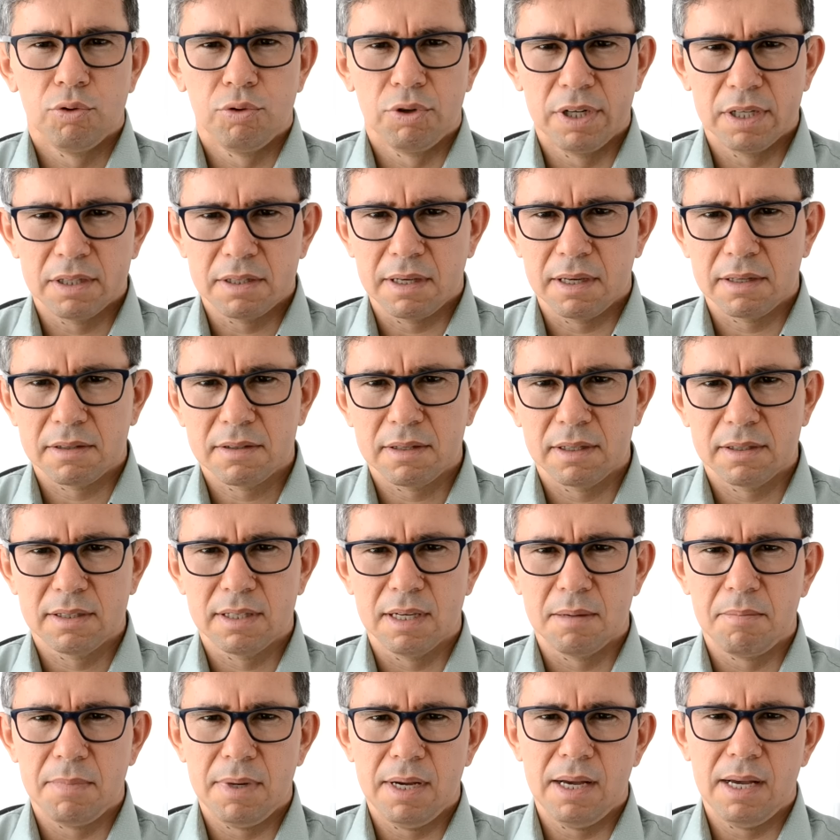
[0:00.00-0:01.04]
Durante esta
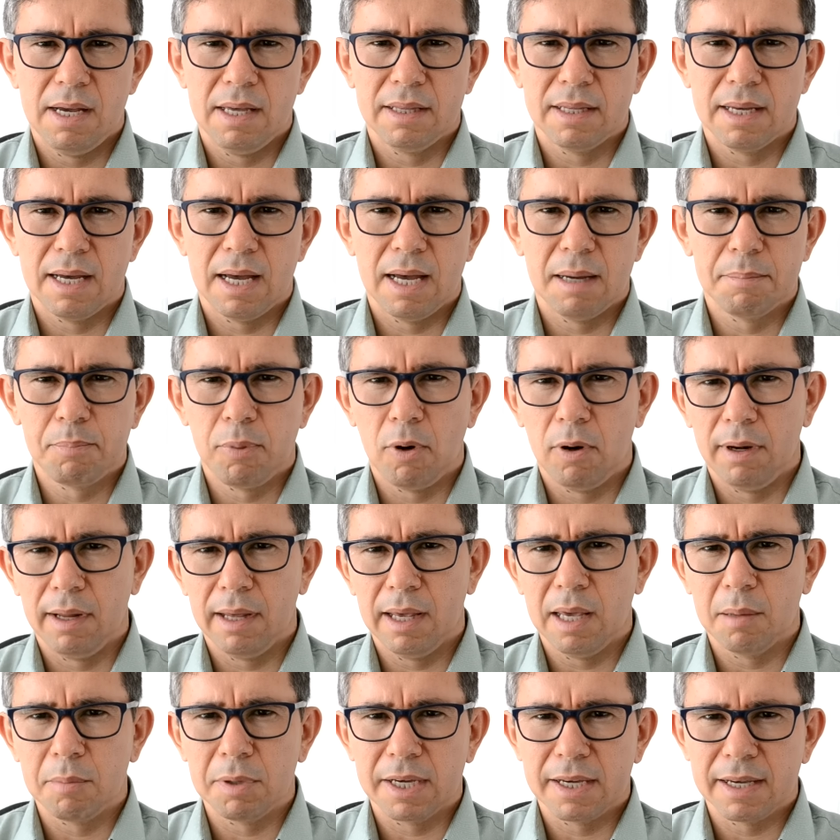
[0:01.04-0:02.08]
semana, a
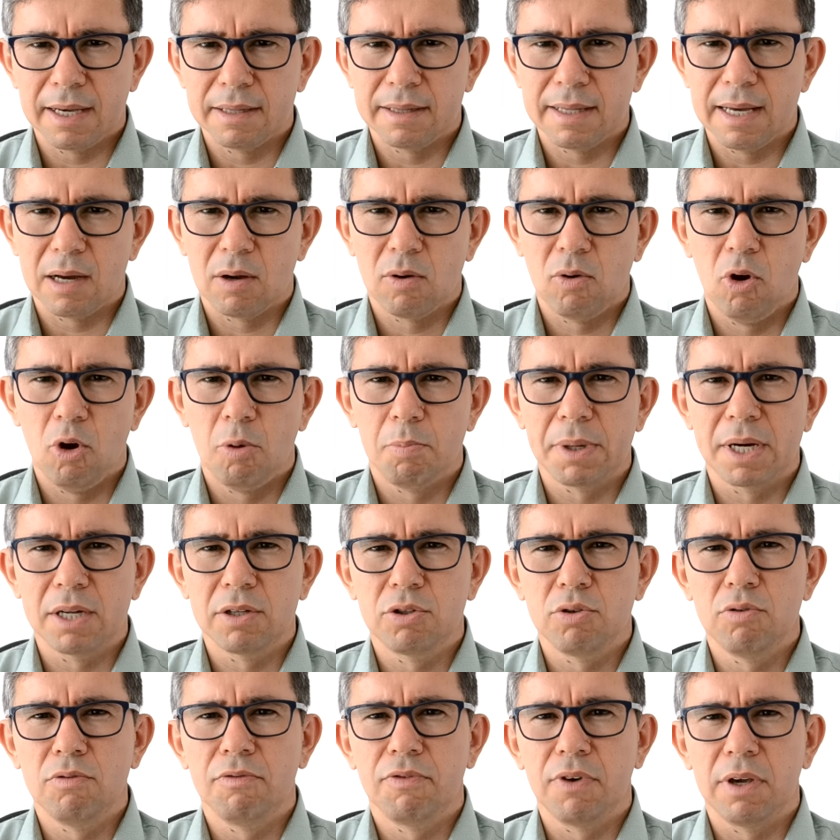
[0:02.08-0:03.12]
polêmica da compra
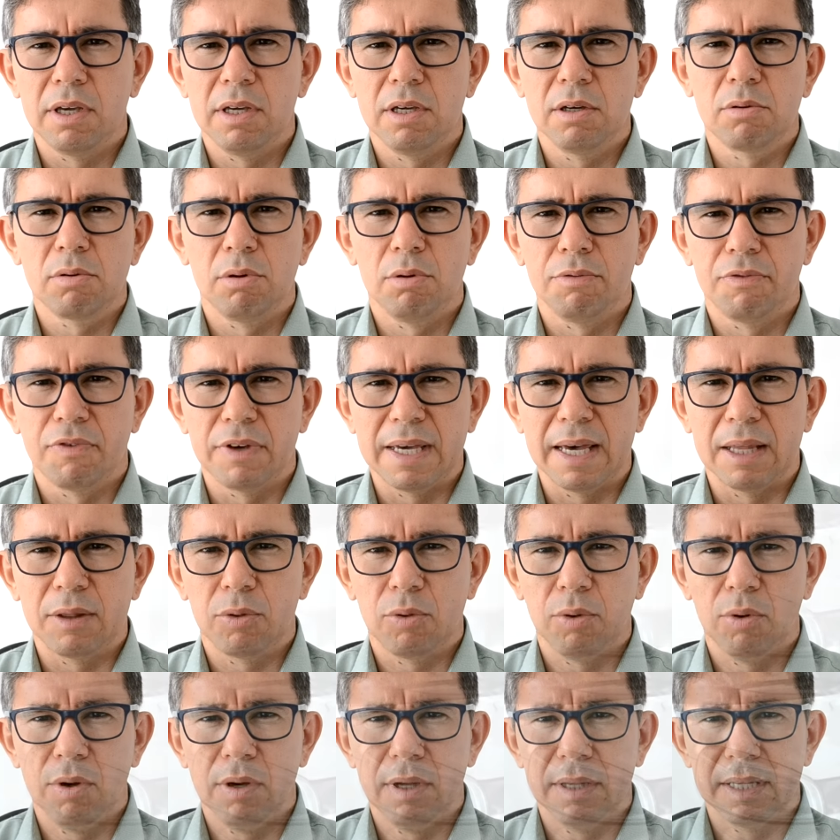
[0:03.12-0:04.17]
de um veículo veio à
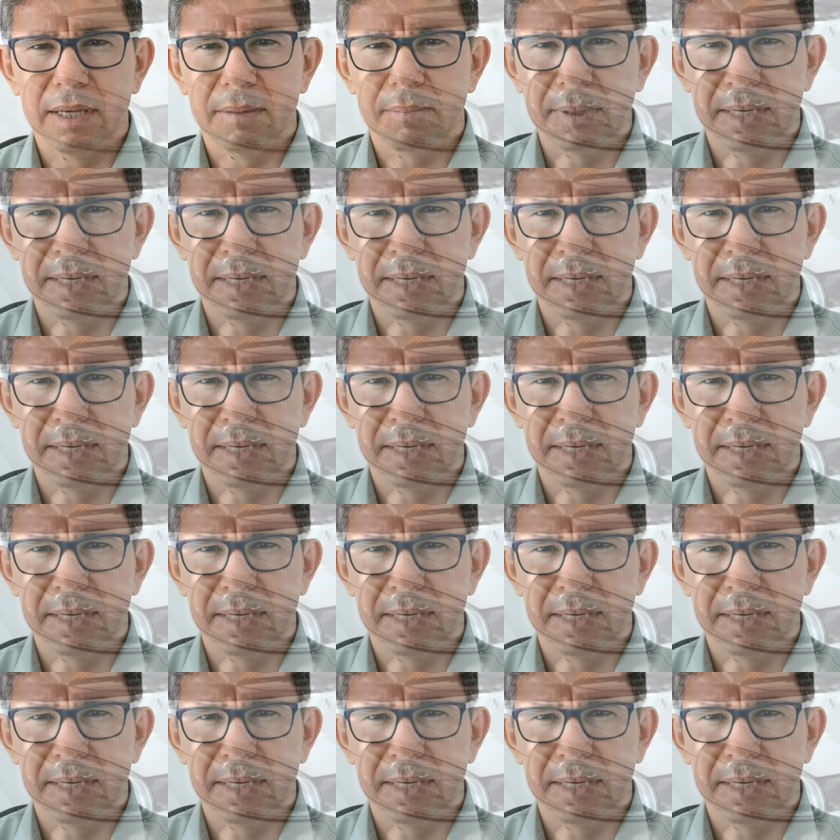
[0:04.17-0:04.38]
tona